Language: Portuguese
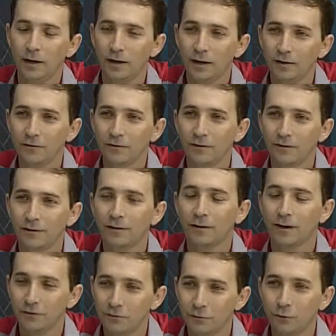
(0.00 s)
é, Ivaí. Casa,
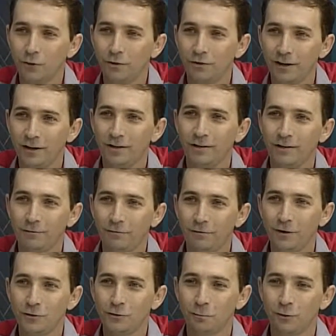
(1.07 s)
casa de couro Ivaí, em
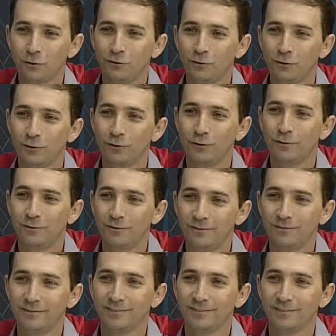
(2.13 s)
frente ao pronto-socorro.